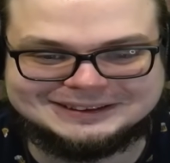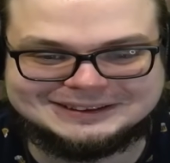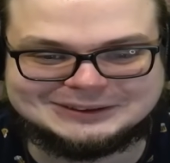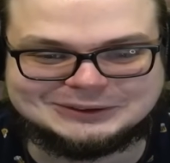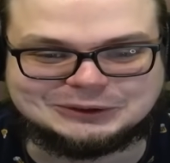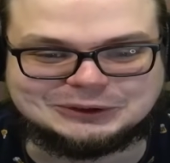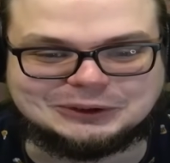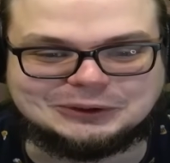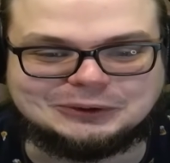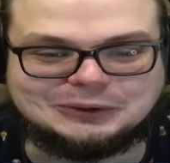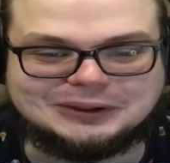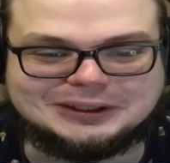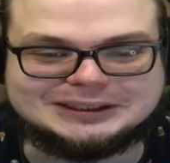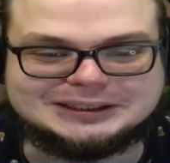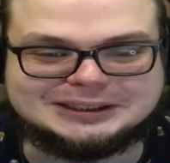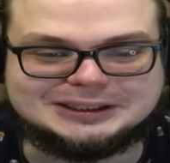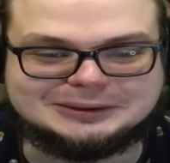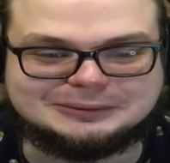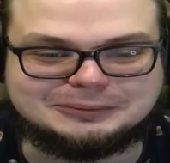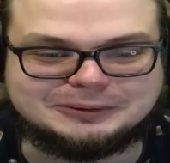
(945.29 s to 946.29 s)
Слушай, ну а
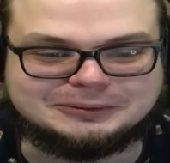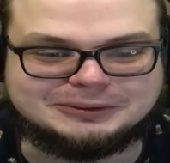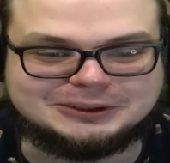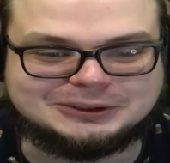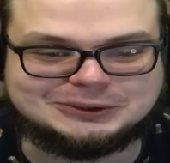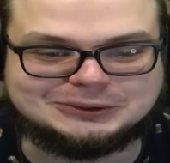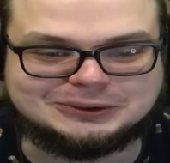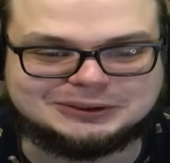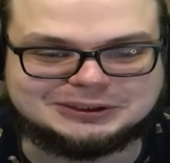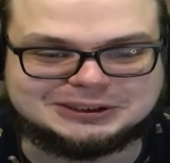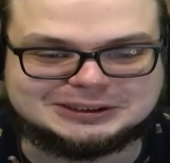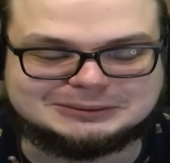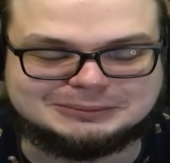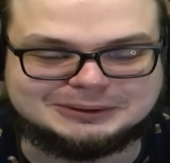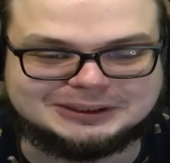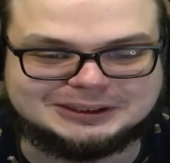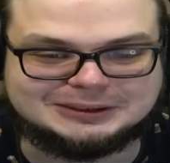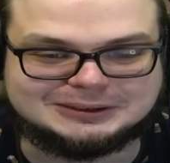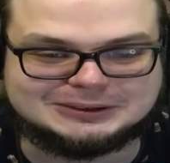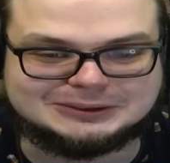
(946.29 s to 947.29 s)
ты понимаешь, сколько сейчас
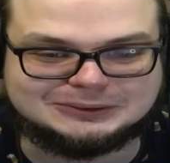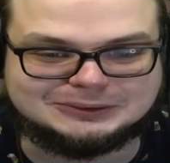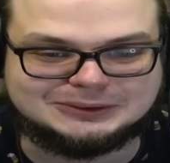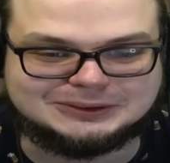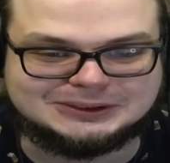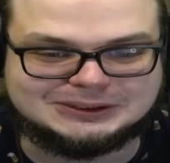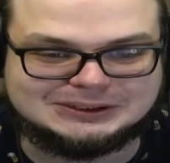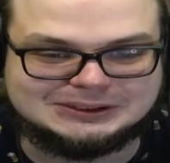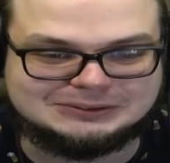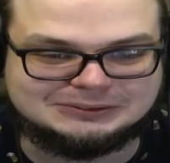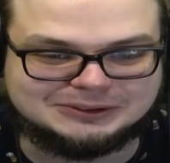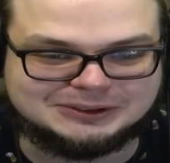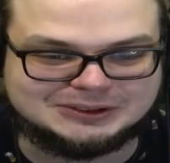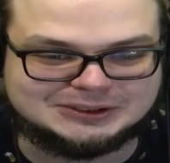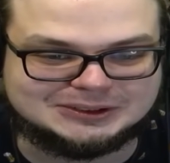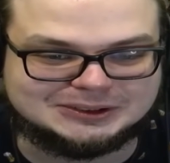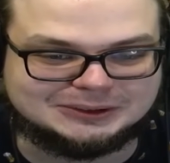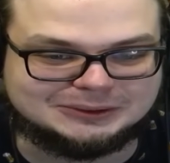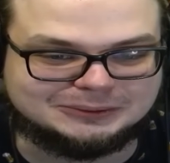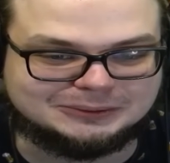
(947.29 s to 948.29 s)
могли стоить
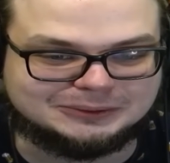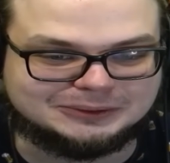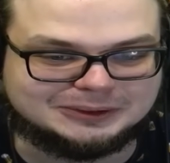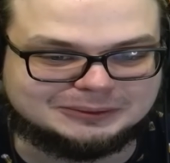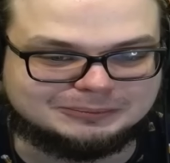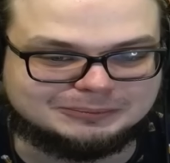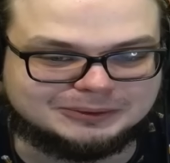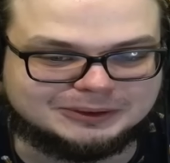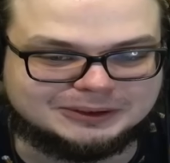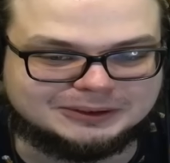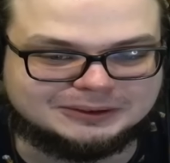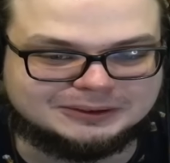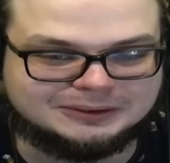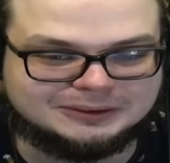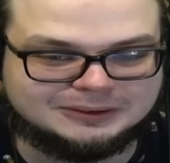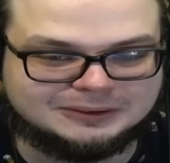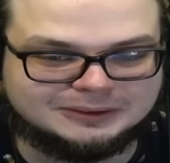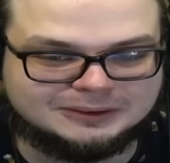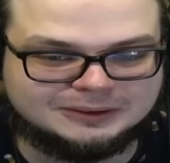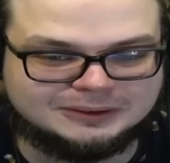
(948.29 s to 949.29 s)
девайсы, которые там были?
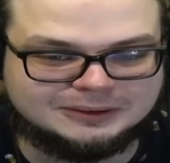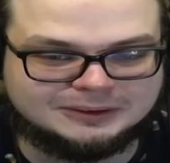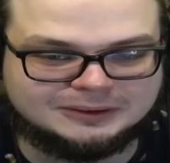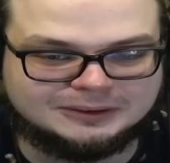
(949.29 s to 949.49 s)
Да, там...